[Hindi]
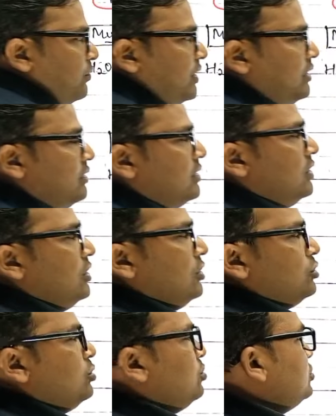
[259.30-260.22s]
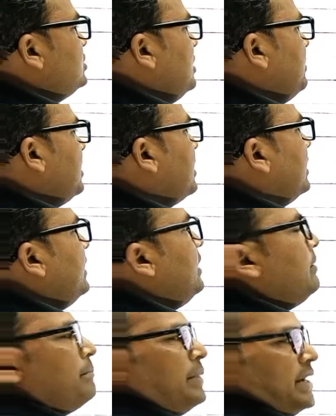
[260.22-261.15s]
कंपोनेंट दोनों से मिलकर
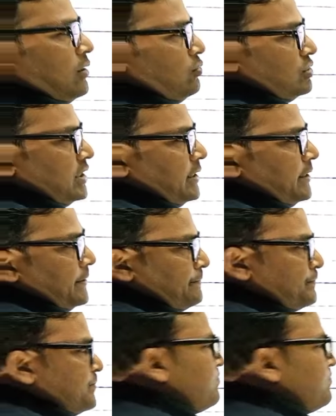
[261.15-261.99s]
के बना होता है